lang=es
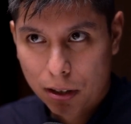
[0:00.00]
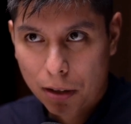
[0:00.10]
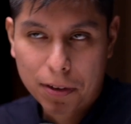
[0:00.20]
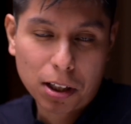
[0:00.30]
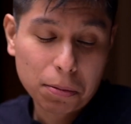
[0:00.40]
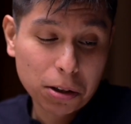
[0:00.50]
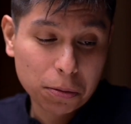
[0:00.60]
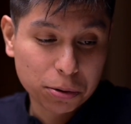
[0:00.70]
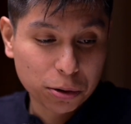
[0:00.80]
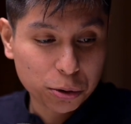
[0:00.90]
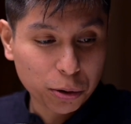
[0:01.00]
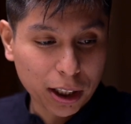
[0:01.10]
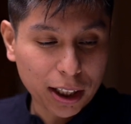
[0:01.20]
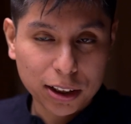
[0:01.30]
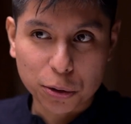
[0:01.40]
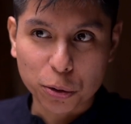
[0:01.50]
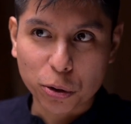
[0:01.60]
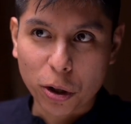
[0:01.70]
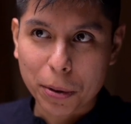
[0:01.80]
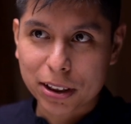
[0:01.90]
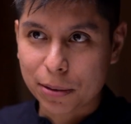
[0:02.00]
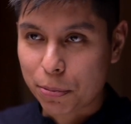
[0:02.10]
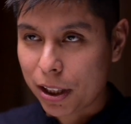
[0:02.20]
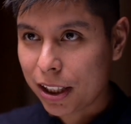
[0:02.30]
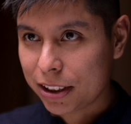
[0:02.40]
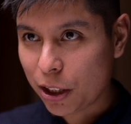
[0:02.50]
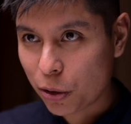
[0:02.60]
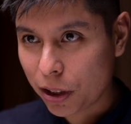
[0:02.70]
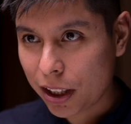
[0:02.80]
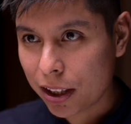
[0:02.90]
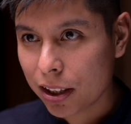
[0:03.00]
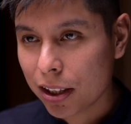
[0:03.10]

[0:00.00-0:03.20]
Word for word: Al final, bueno, pues son sus reglas, son sus normas y pueden hacer lo que quieran.